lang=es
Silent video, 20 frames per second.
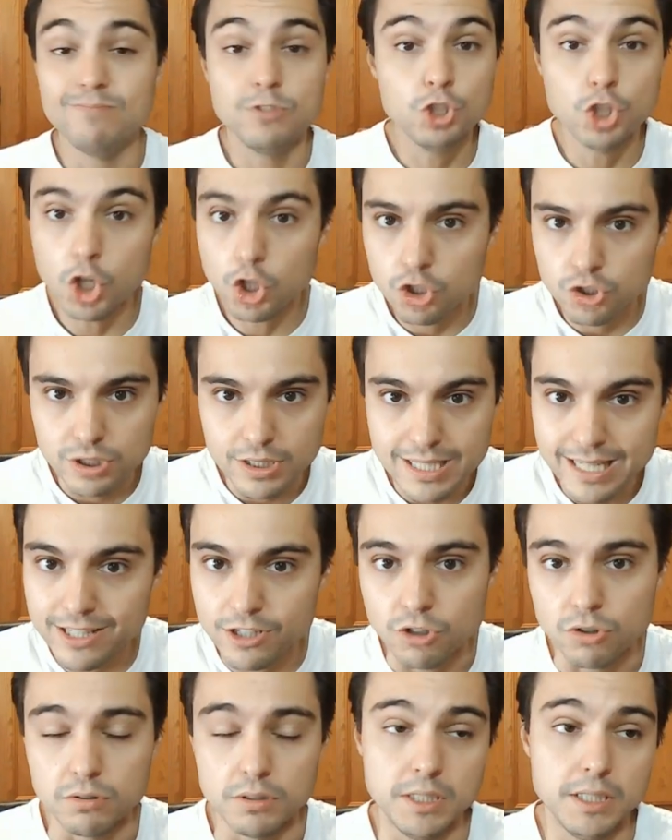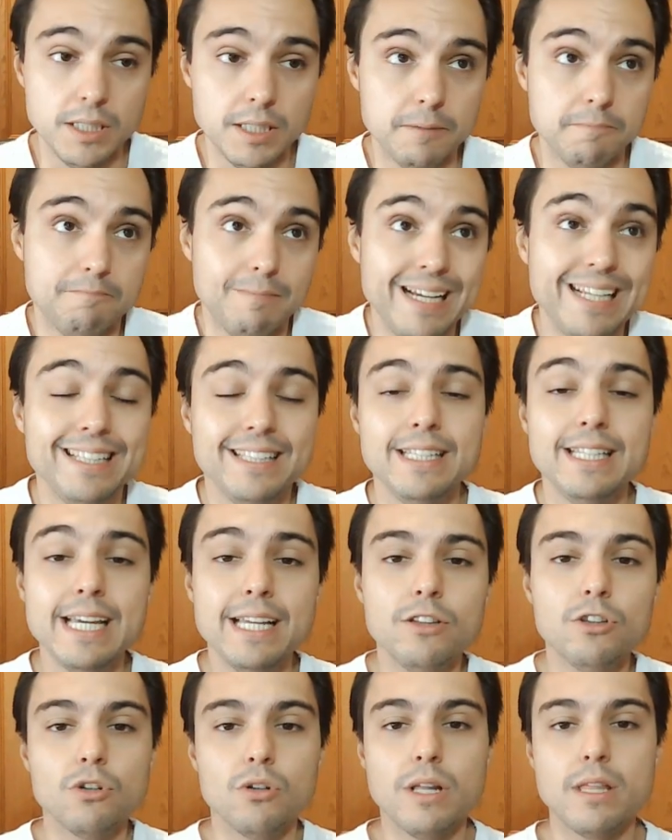No lo sé, ya digo, em,
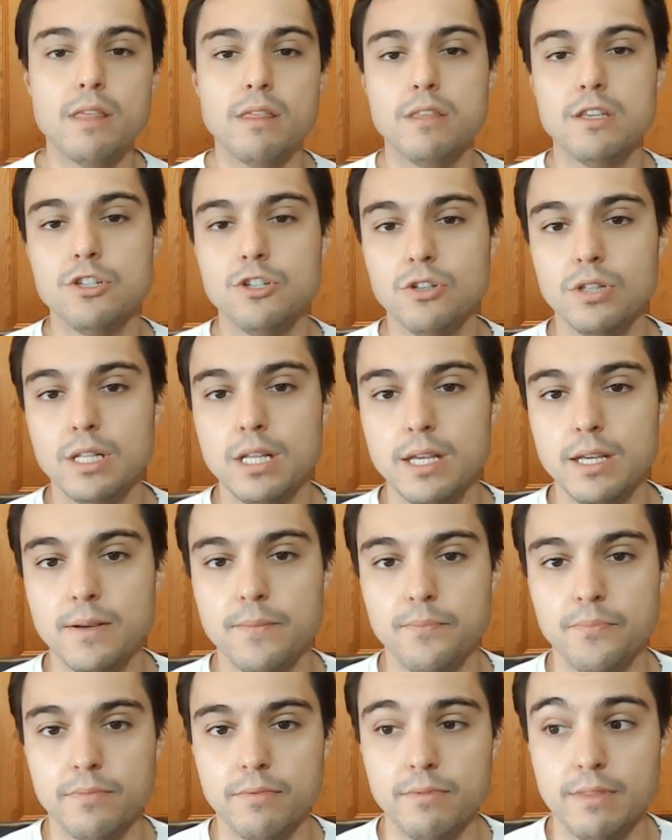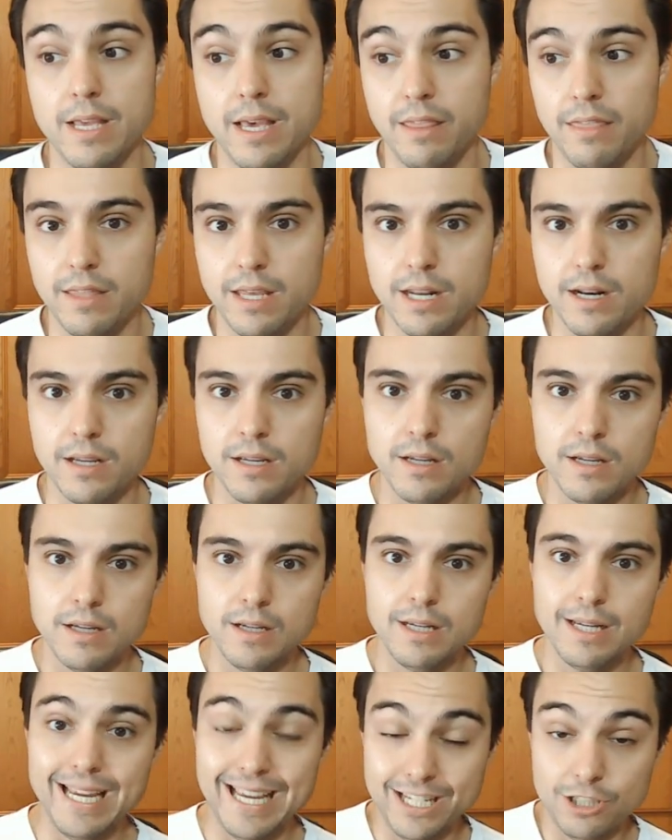entiendo la decisión de, hacer
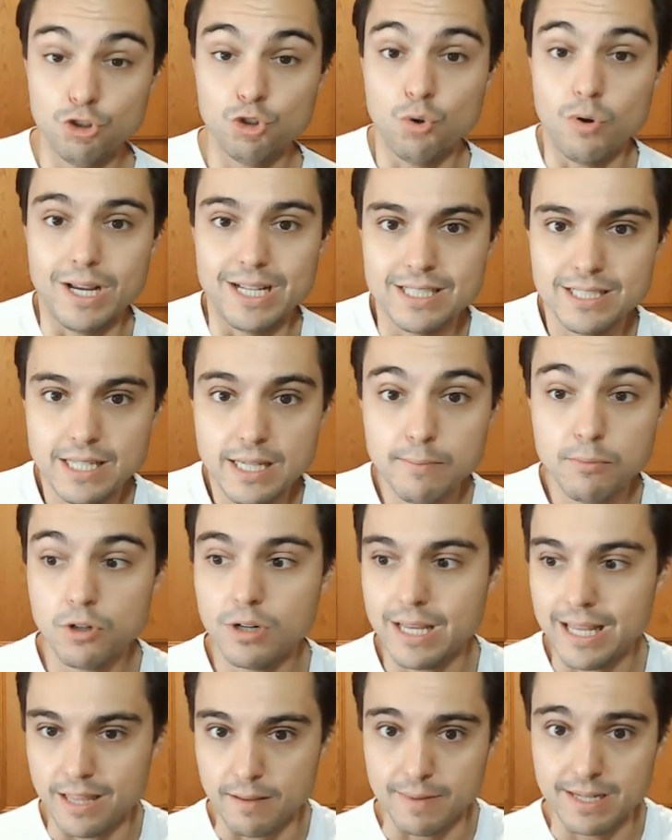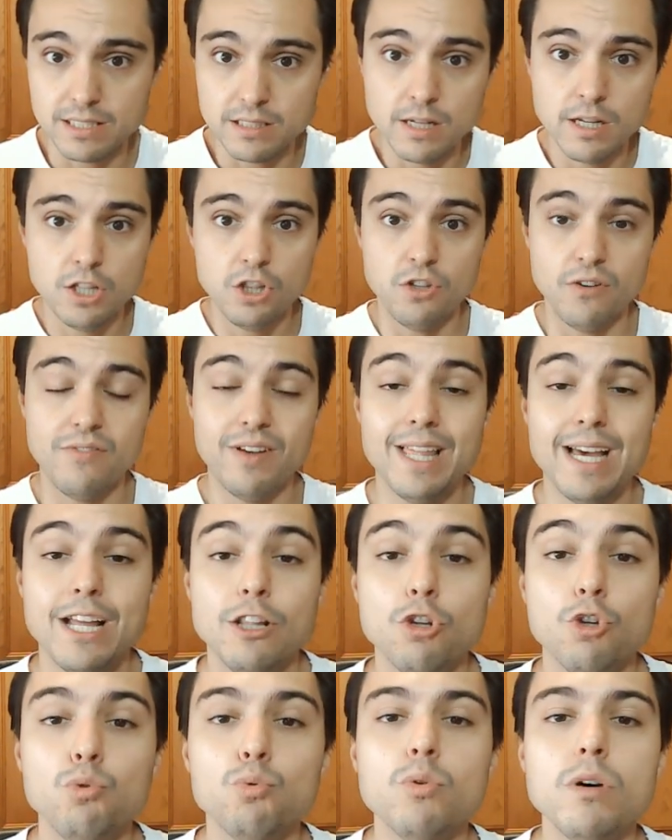esto así, porque además nos va
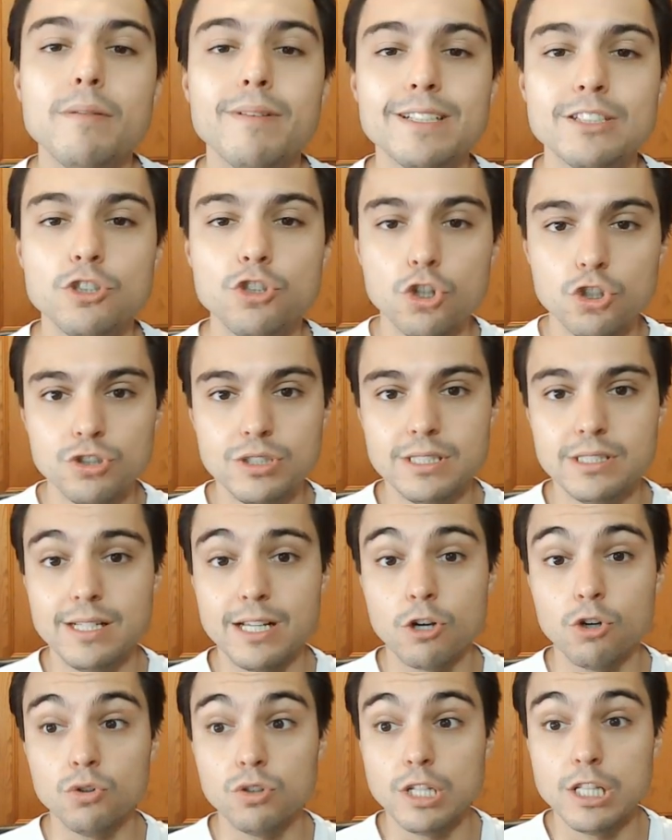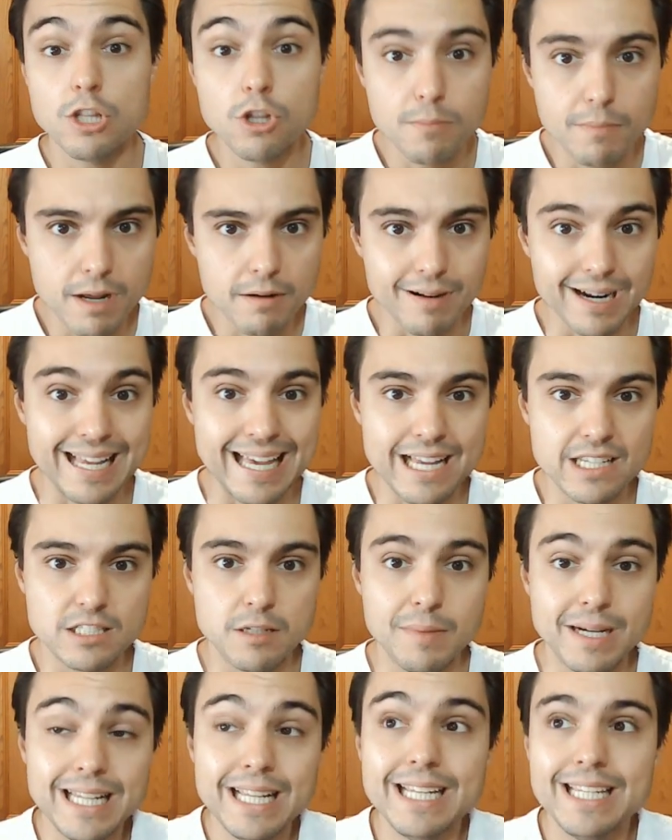dejando nuevas dosis de contenido Marvel cada
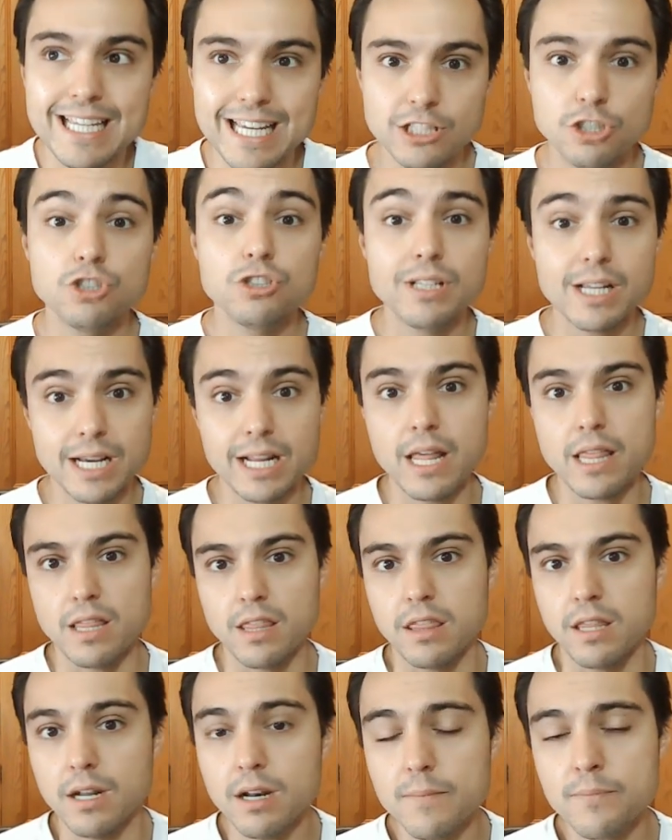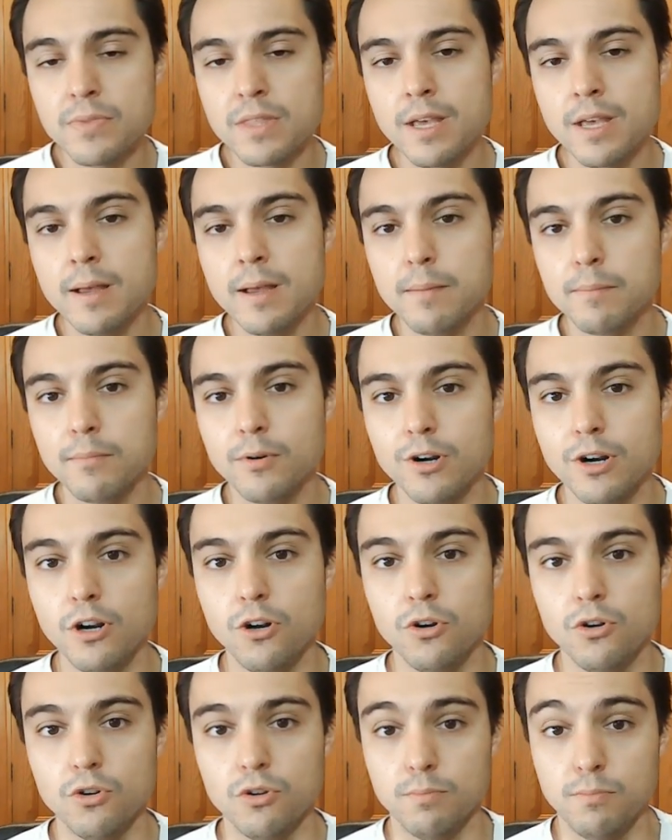semana y eso es de agradecer por
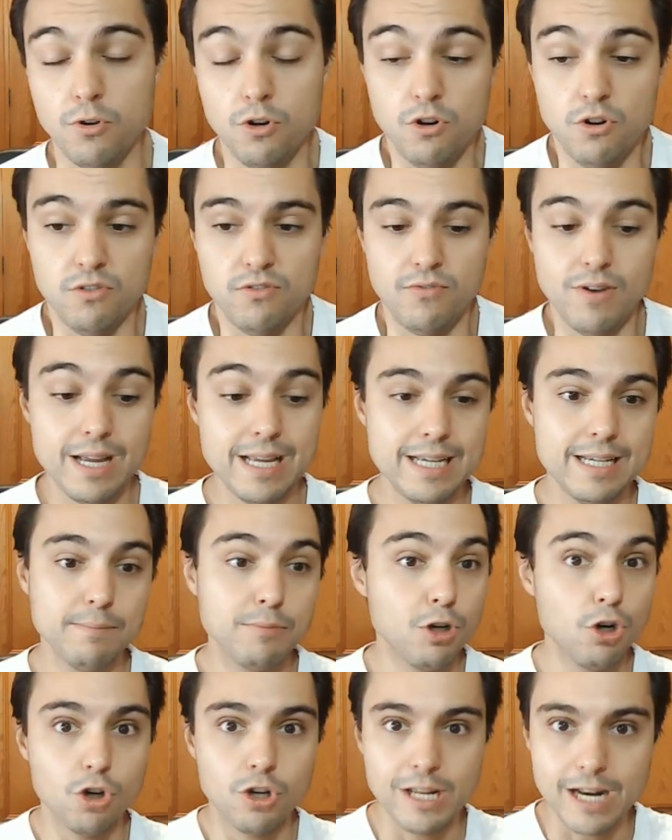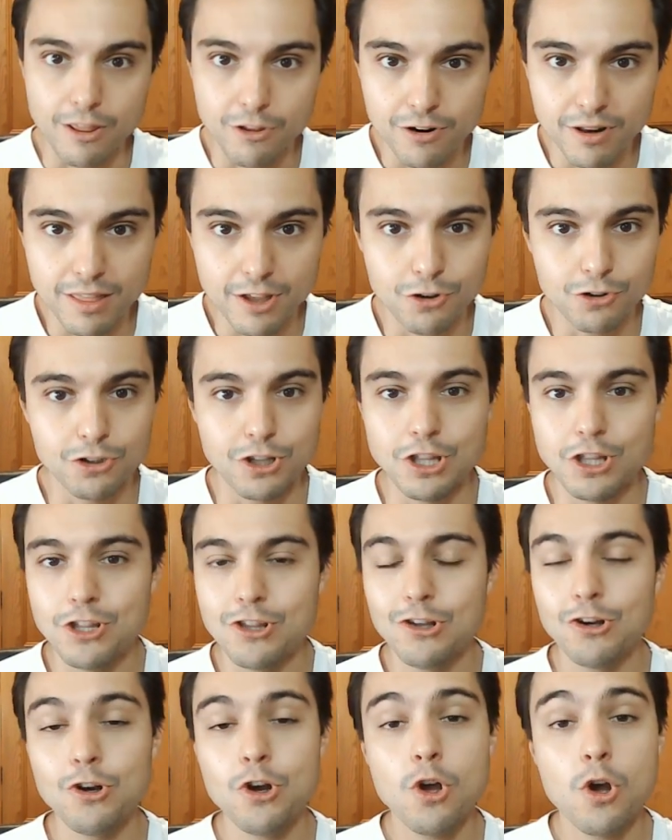los, por los fans, por los creadores de
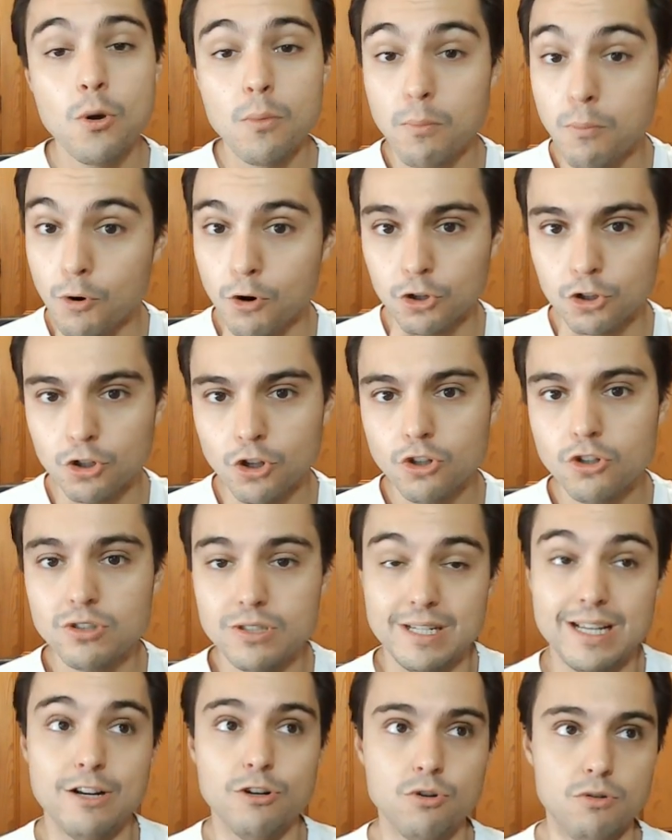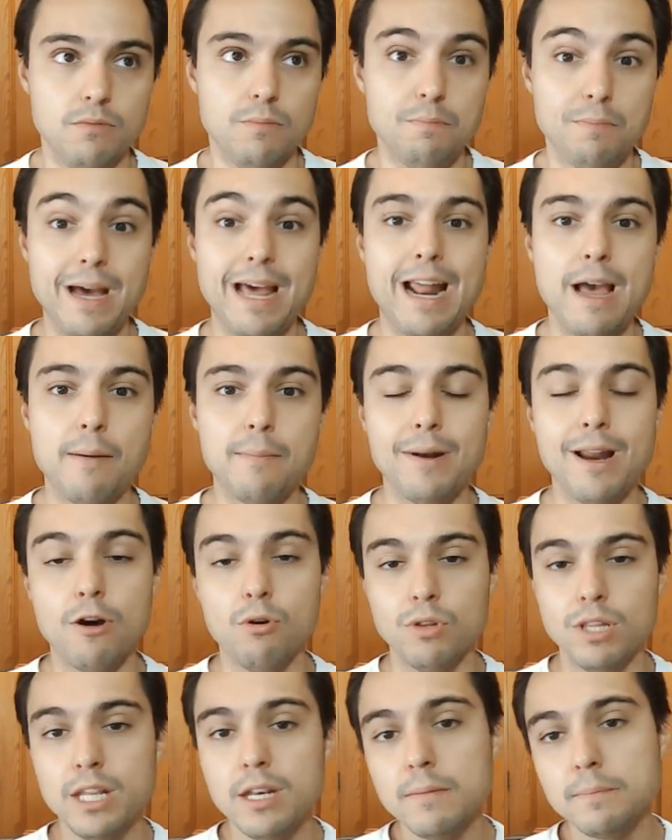contenido, por todos, es algo para
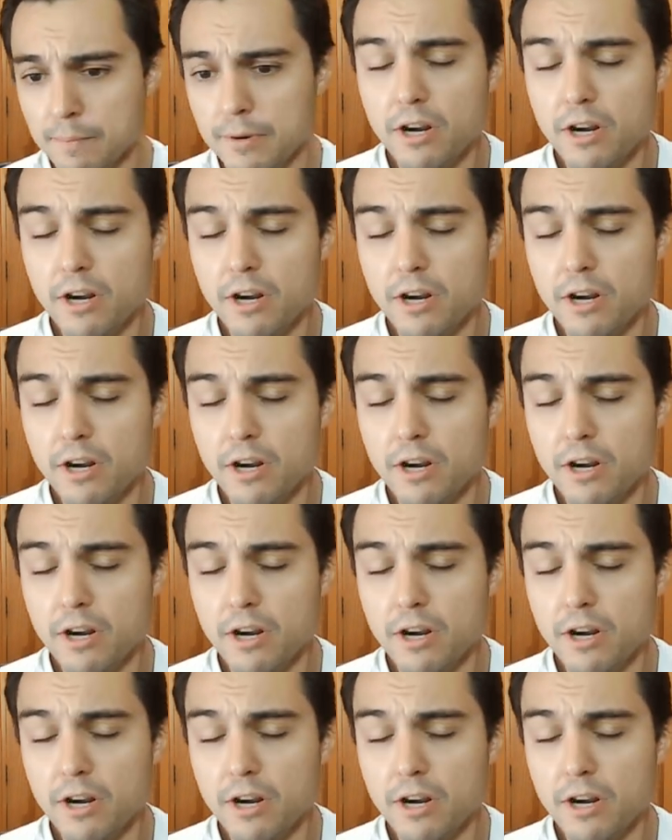aplaudir.